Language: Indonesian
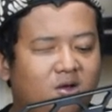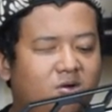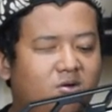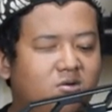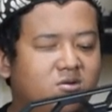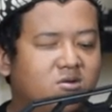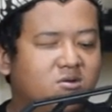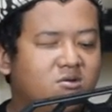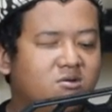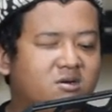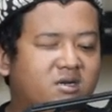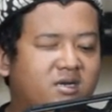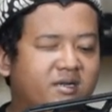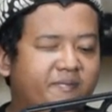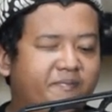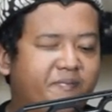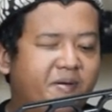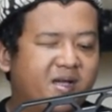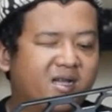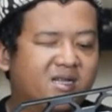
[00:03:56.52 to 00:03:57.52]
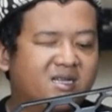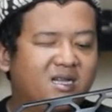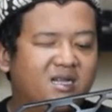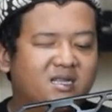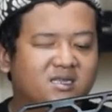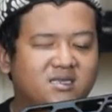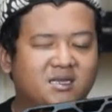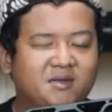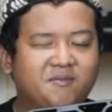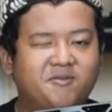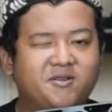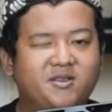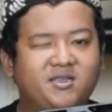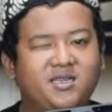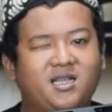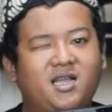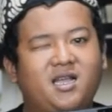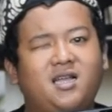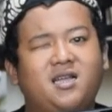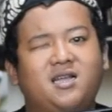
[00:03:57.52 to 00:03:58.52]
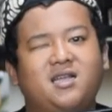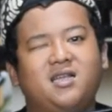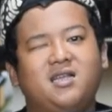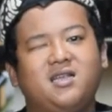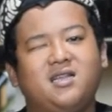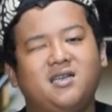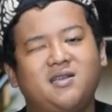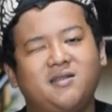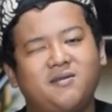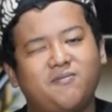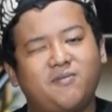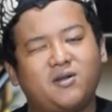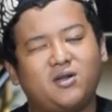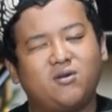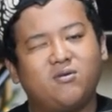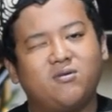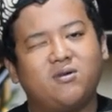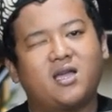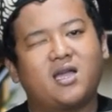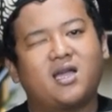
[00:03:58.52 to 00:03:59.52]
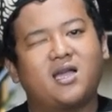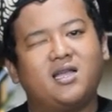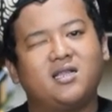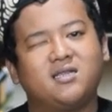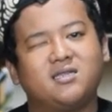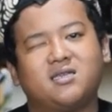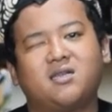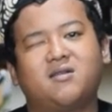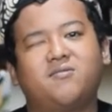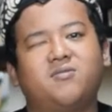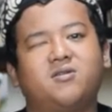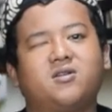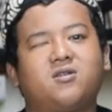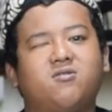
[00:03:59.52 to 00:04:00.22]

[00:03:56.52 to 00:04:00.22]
untuk di bagian chambernya, ini menggunakan chamber